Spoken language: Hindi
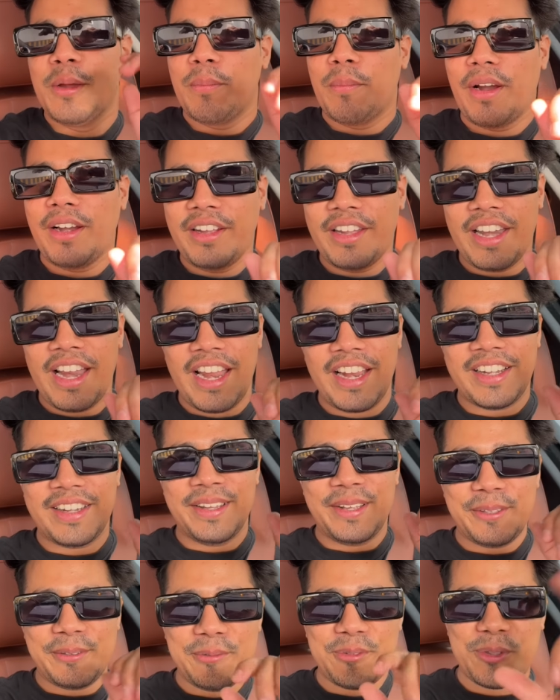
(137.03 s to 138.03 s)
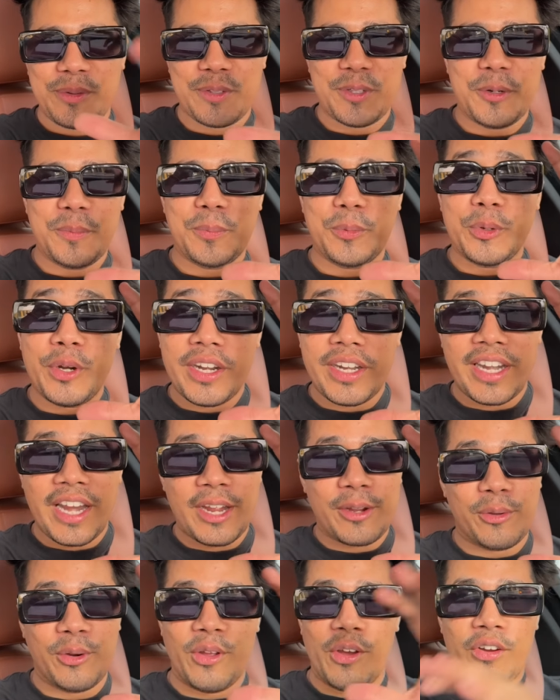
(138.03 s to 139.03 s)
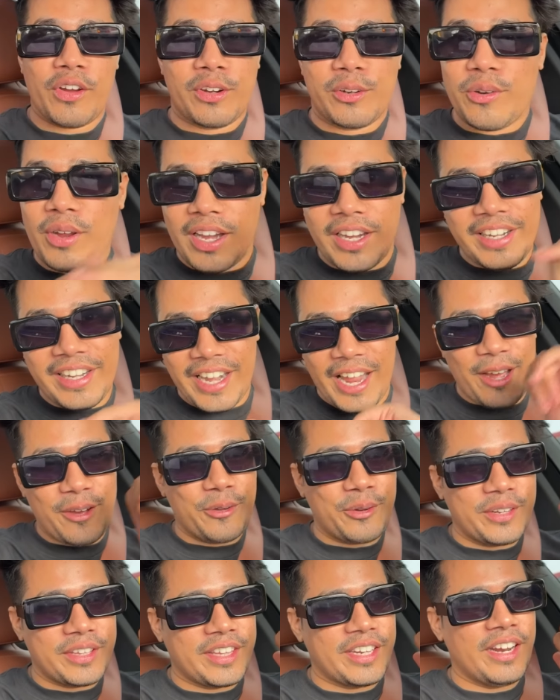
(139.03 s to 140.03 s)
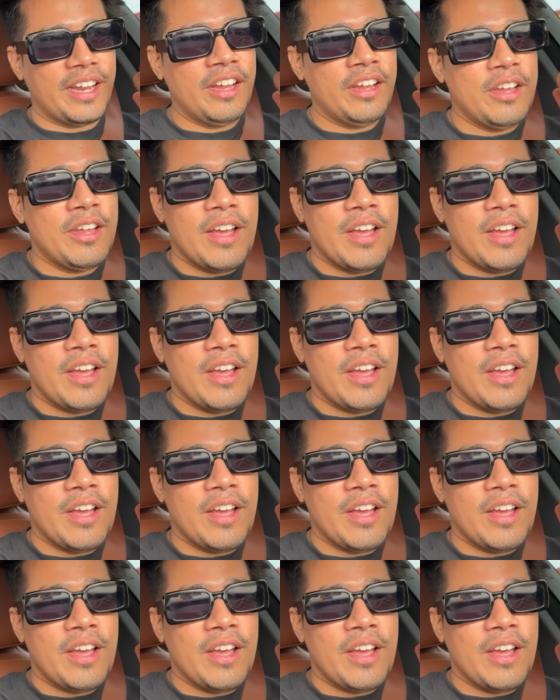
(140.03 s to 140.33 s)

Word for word: भाई ट्रैक डे तुम समझ रहे हो पूरा ट्रैक खुला कल को खाली ड्रैग हो रही थी ना